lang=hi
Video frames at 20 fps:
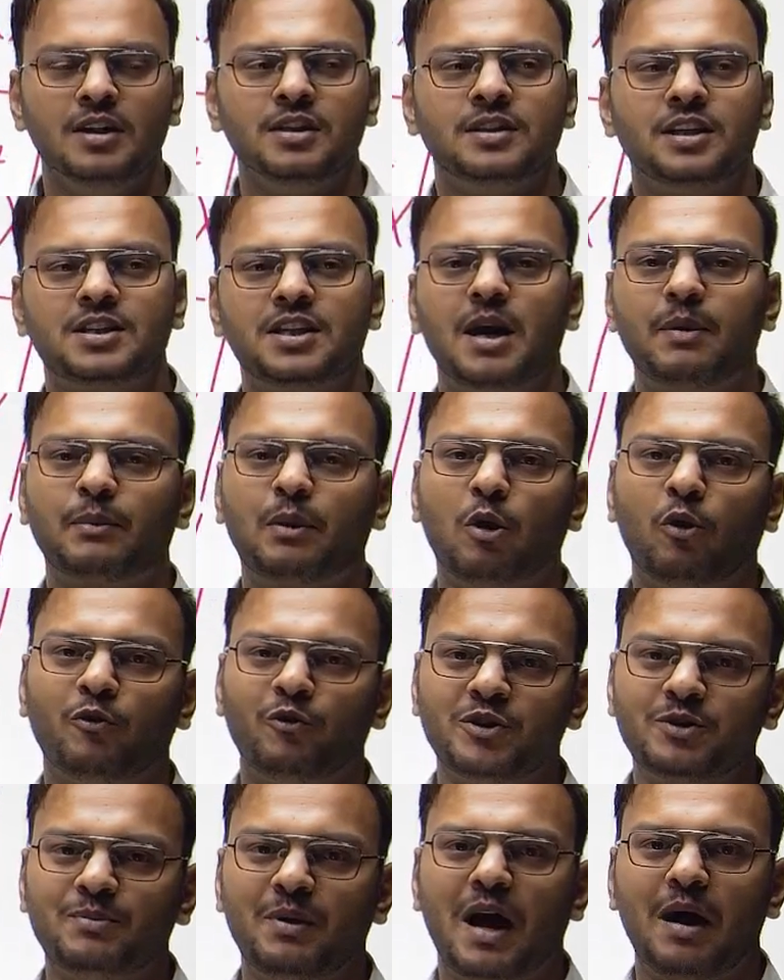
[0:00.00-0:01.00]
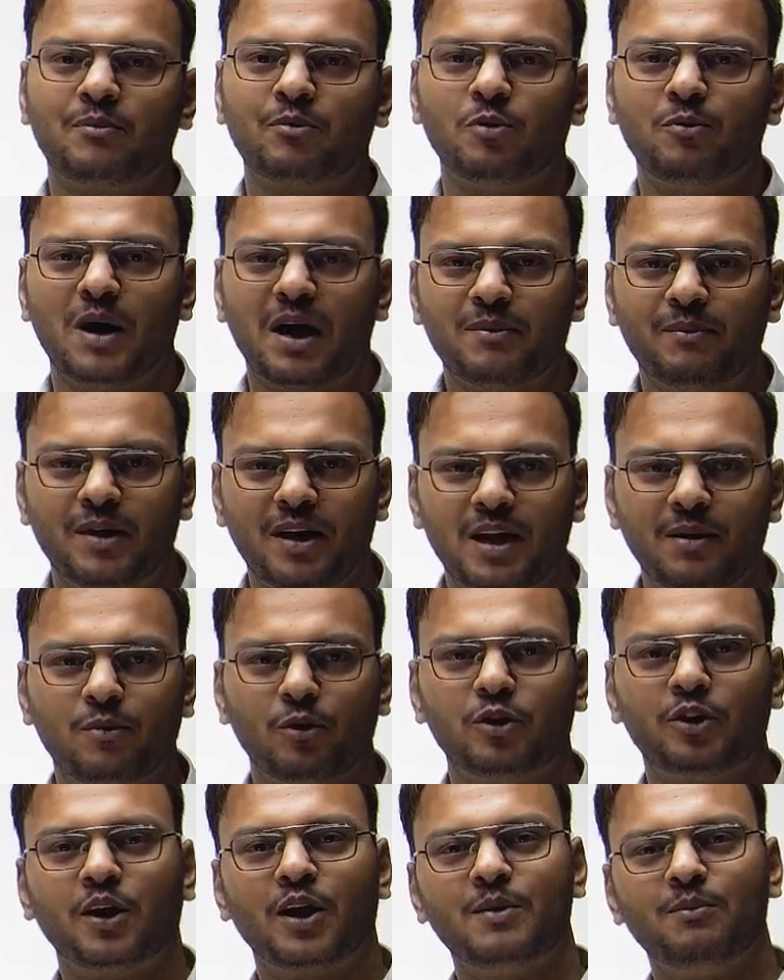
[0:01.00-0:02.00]
जैसे आपके ऑफिस में आपको बार बार ये
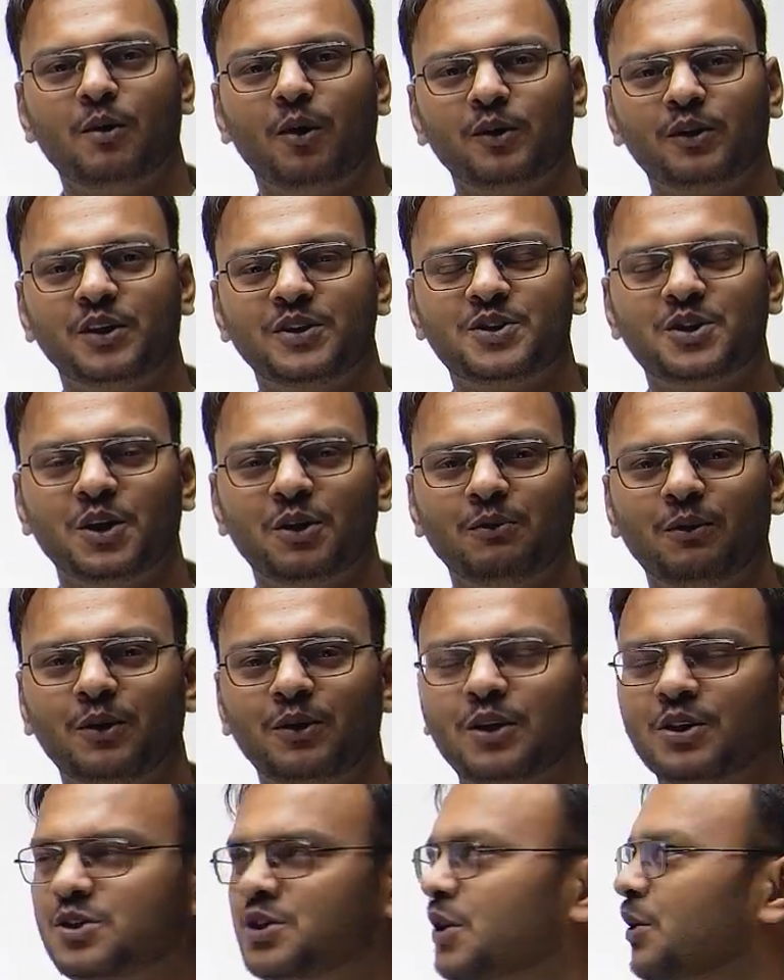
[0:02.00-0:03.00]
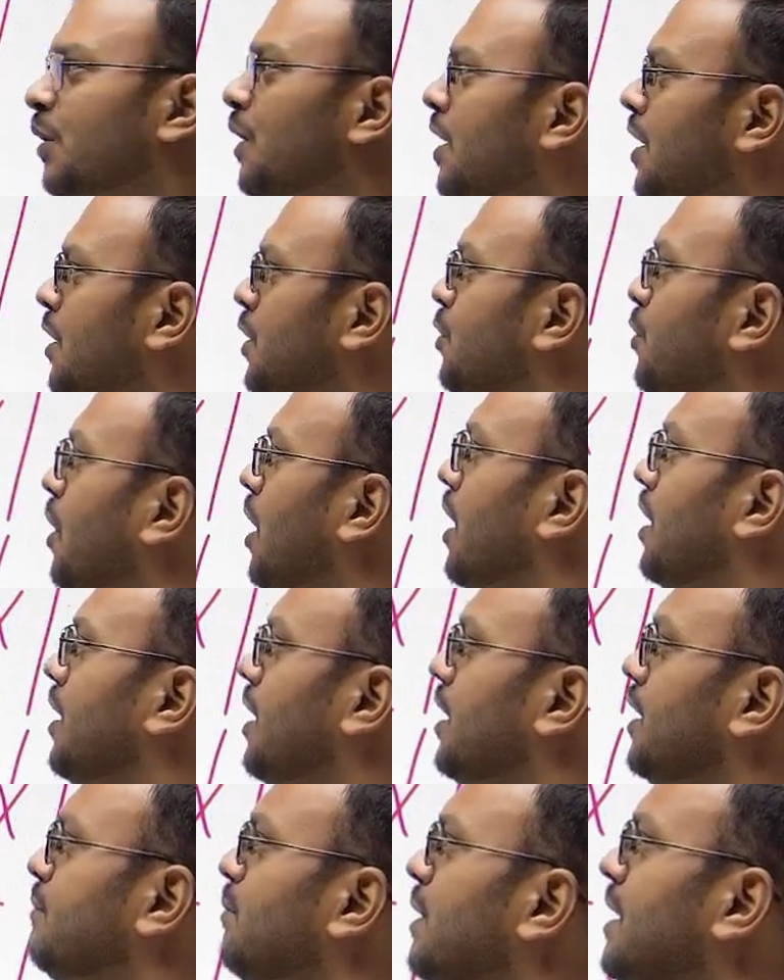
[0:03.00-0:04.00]
बोलते हैं कि बहुत अच्छे हो बहुत अच्छे हो यू
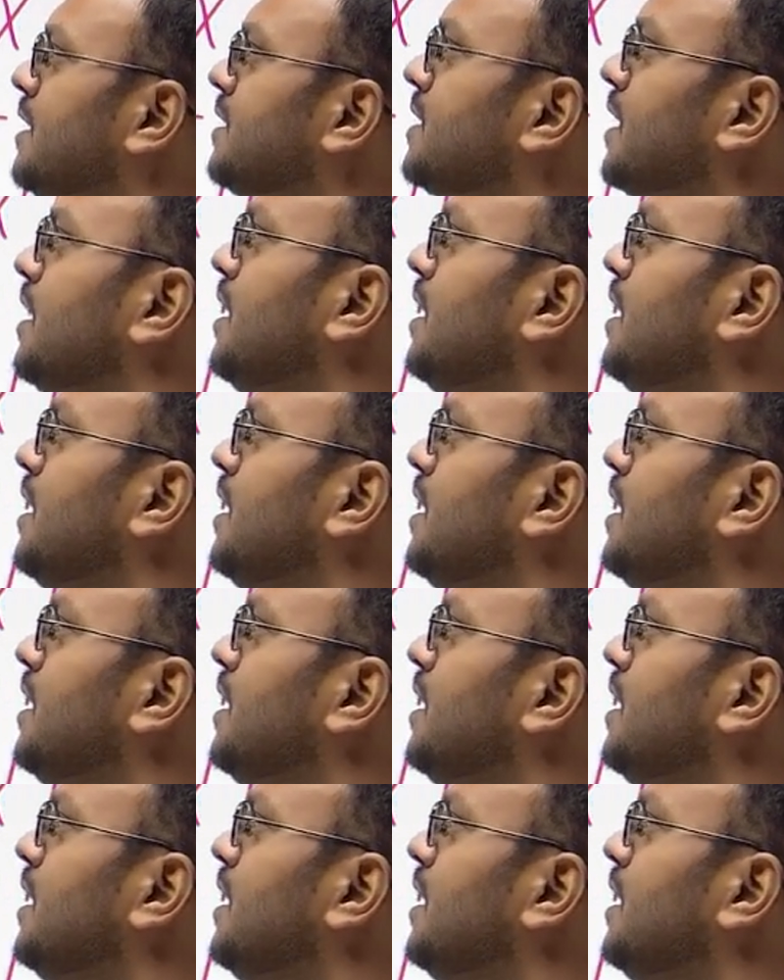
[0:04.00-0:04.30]
इट मीन्स